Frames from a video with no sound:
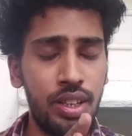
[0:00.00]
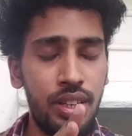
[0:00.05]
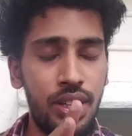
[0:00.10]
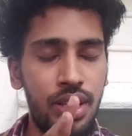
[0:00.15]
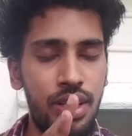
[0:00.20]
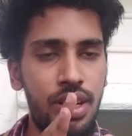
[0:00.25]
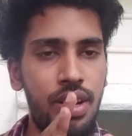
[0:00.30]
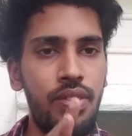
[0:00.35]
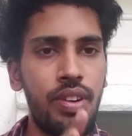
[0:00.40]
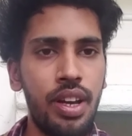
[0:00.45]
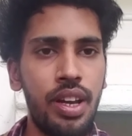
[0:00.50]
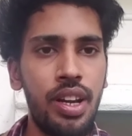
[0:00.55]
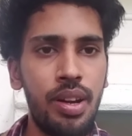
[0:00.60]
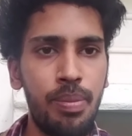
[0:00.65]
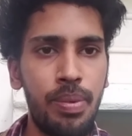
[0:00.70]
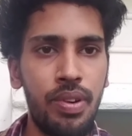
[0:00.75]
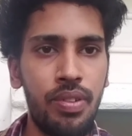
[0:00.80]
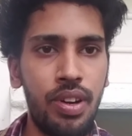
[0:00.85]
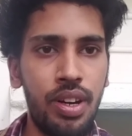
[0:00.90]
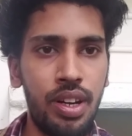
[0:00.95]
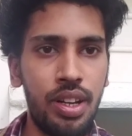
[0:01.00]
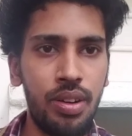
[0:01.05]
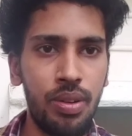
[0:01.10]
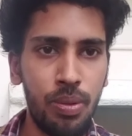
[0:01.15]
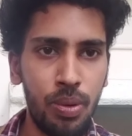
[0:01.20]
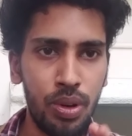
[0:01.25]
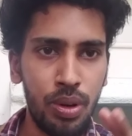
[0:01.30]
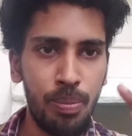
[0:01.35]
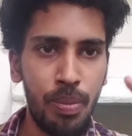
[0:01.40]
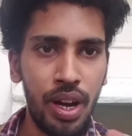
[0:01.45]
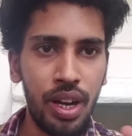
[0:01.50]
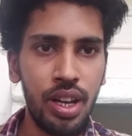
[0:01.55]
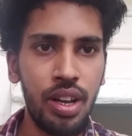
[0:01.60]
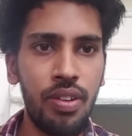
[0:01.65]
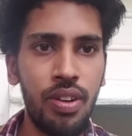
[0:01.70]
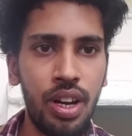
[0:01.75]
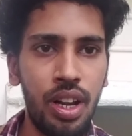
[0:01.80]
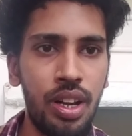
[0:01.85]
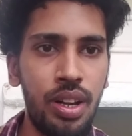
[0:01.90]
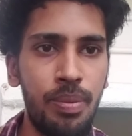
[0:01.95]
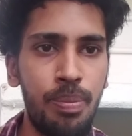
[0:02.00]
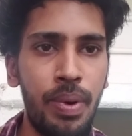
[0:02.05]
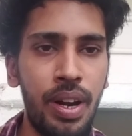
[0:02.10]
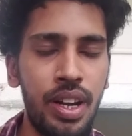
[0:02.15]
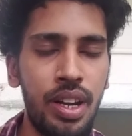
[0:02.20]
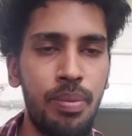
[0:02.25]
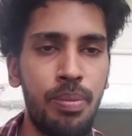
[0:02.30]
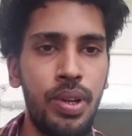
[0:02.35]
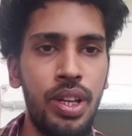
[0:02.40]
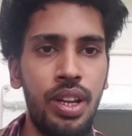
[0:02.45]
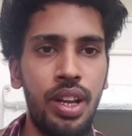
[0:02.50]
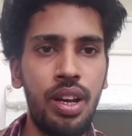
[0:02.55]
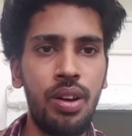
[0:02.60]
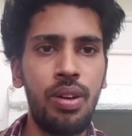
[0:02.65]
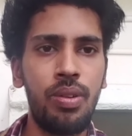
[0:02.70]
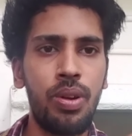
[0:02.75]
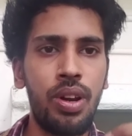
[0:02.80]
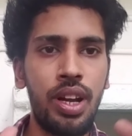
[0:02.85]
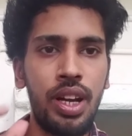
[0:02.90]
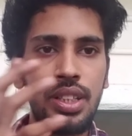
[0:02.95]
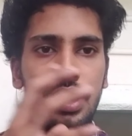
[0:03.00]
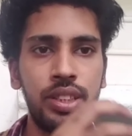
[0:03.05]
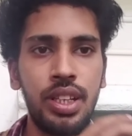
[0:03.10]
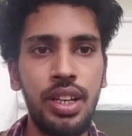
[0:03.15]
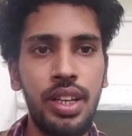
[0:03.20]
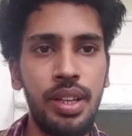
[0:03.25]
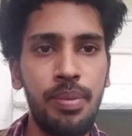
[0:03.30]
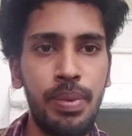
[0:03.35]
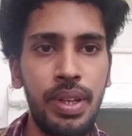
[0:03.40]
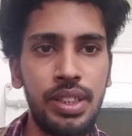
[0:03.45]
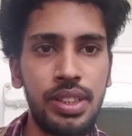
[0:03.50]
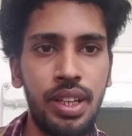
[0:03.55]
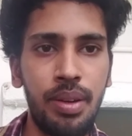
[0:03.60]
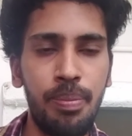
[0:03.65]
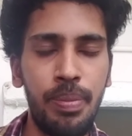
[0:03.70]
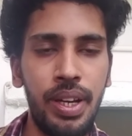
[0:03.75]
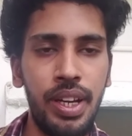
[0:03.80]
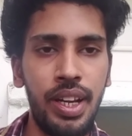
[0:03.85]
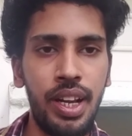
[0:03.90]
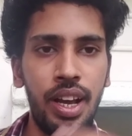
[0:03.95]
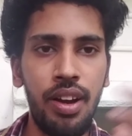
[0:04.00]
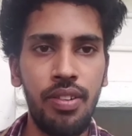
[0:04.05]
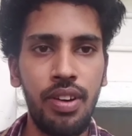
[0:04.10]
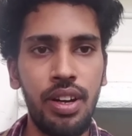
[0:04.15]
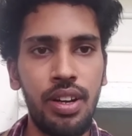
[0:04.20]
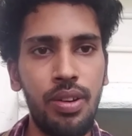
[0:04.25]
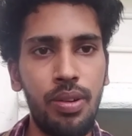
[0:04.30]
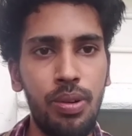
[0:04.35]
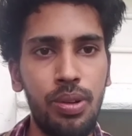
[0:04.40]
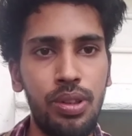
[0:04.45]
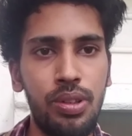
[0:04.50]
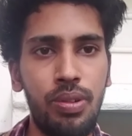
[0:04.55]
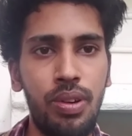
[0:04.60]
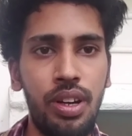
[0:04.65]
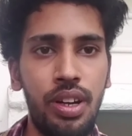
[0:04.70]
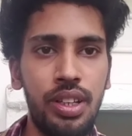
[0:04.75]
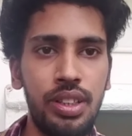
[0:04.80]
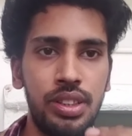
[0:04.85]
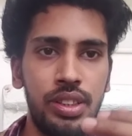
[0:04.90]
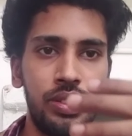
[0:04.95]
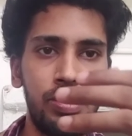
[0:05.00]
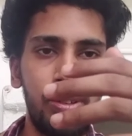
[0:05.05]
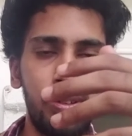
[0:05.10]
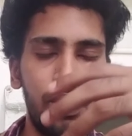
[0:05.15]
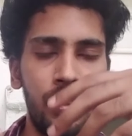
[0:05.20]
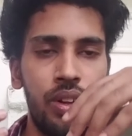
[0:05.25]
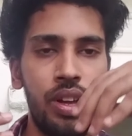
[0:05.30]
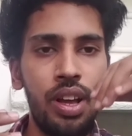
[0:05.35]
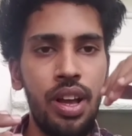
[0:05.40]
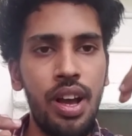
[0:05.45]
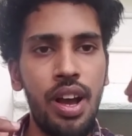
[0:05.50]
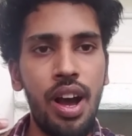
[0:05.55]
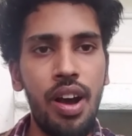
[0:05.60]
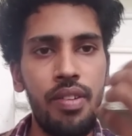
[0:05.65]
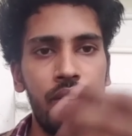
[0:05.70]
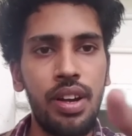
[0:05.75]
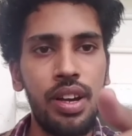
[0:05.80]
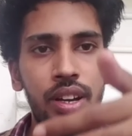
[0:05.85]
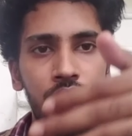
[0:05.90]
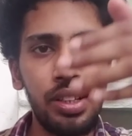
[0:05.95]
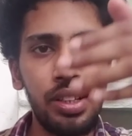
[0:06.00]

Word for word: uh, அவங்க என்ன பண்ணுவாங்கன்னா ஒரு பக் அவங்களால பண்ண முடியல ஒரு கன்சல்டிங் பேஸ் கம்பெனியில் அவங்ககிட்ட கொடுத்துருவாங்க ஸோ அவங்க